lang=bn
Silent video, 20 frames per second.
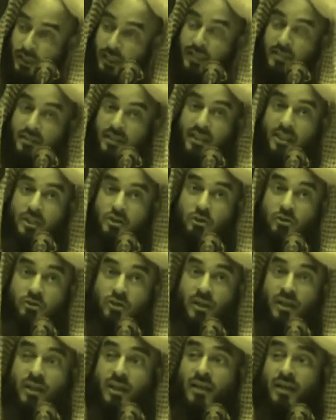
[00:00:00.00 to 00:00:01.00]
এই দৃশ্য
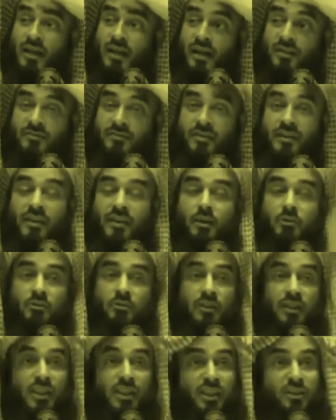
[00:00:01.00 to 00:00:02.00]
দেখে কাফের
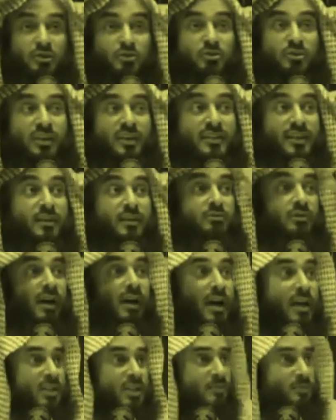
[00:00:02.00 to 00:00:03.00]
ইহুদি হিন্দু নাসারা তো
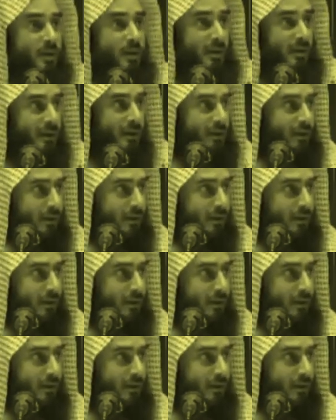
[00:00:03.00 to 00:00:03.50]
হাসবে